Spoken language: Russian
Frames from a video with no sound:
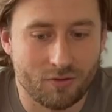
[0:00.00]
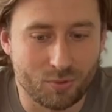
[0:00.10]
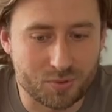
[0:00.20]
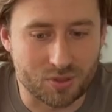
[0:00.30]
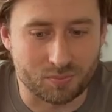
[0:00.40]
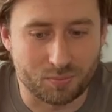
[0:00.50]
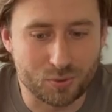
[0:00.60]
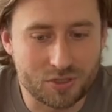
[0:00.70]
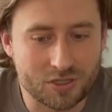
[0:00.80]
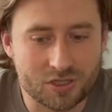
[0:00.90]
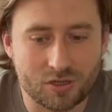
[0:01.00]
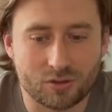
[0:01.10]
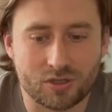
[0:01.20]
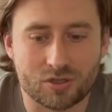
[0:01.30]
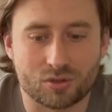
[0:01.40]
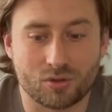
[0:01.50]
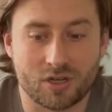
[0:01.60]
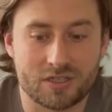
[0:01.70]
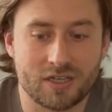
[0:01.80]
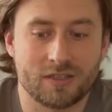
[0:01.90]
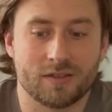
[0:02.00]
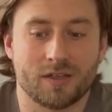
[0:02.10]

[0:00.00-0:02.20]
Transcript: В общем, пусть решают они, что хотят.